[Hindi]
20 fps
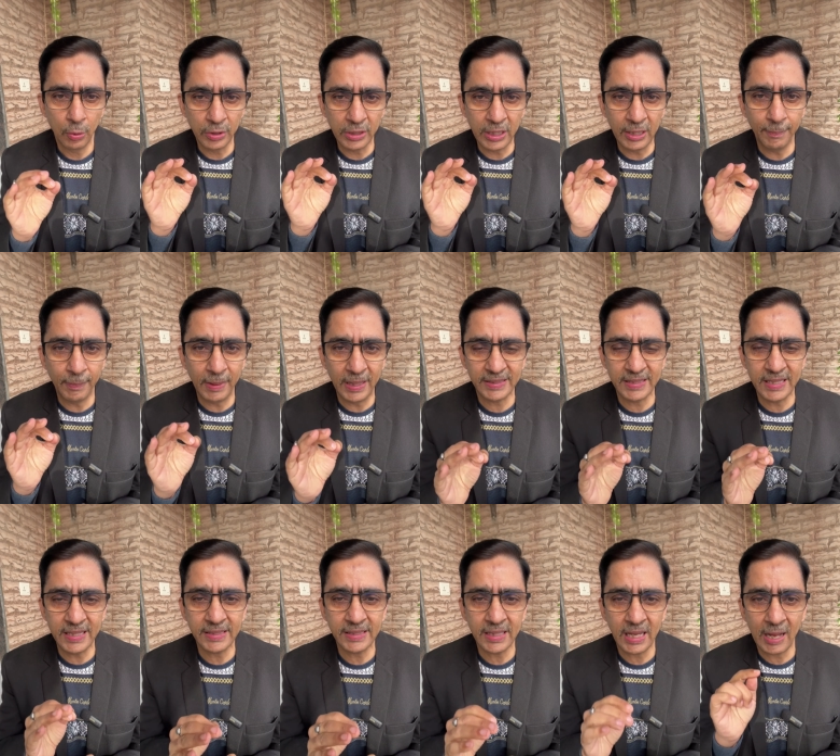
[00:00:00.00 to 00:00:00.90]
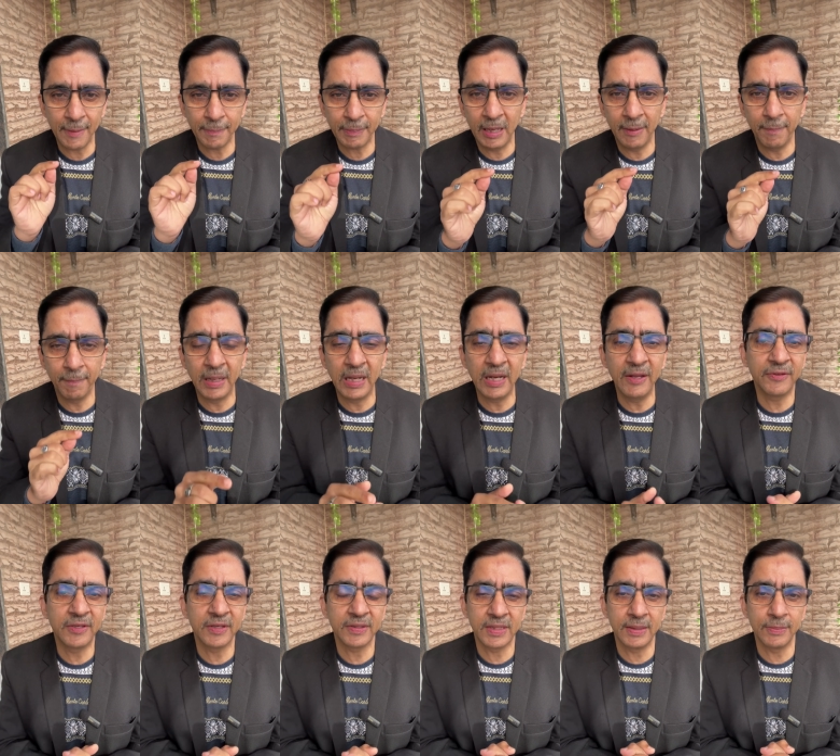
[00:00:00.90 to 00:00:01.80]
उनकी ब्लेसिंग्स आपके
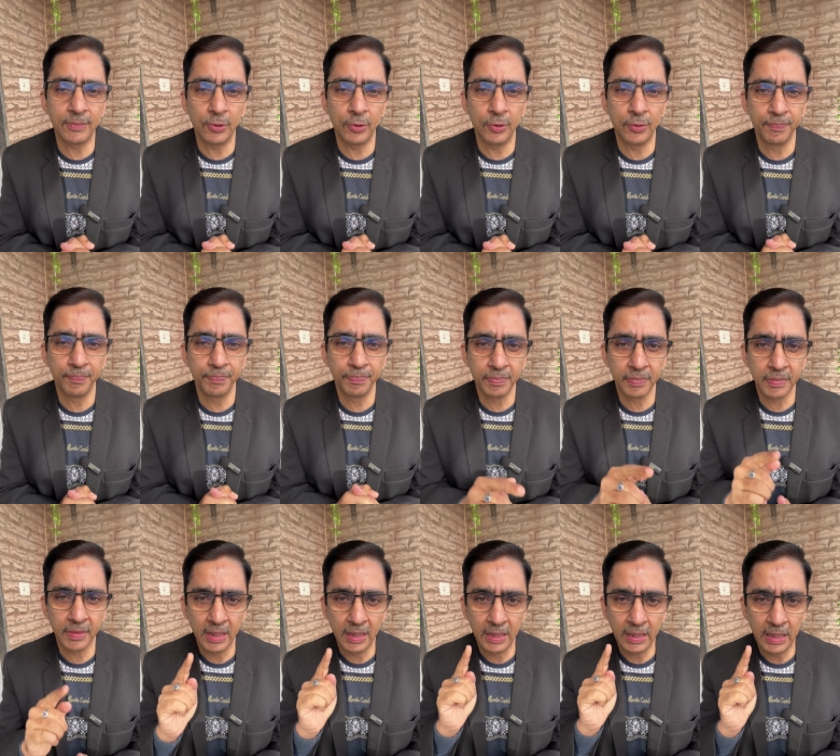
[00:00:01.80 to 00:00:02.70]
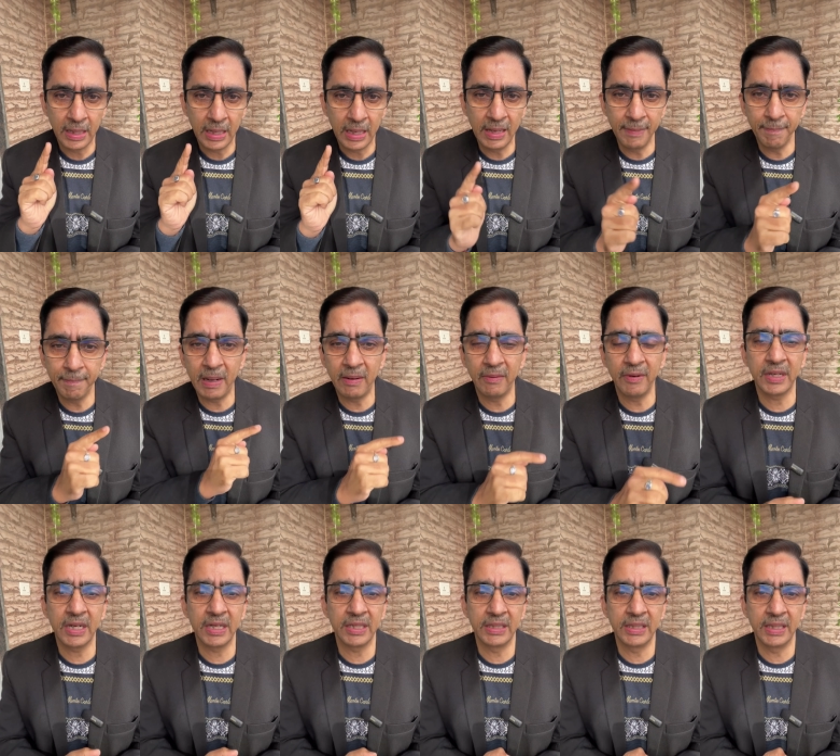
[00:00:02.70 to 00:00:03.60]
बिलीफ सिस्टम को
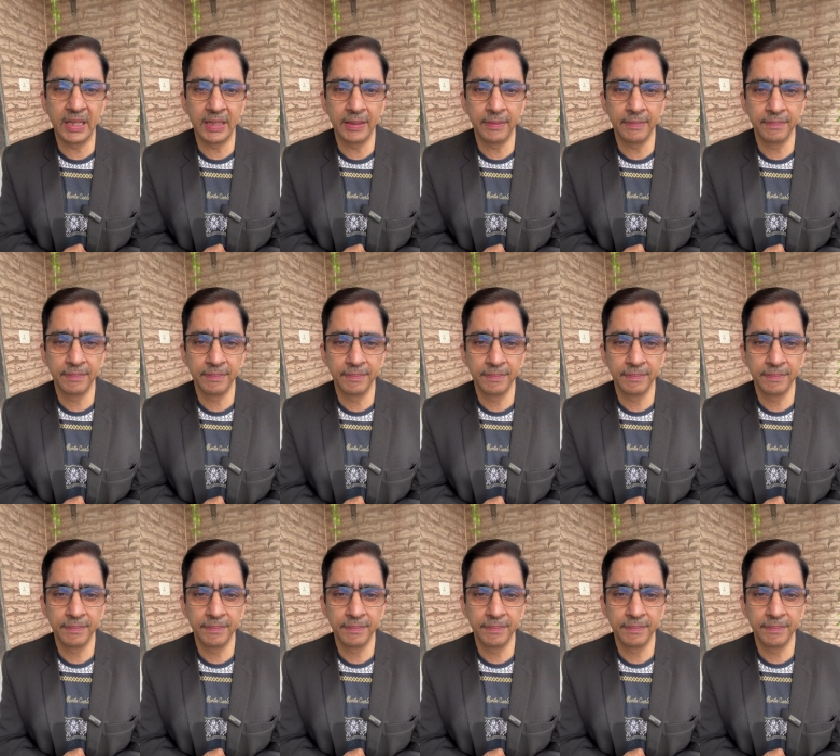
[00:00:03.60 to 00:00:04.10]
एम्पावर करती है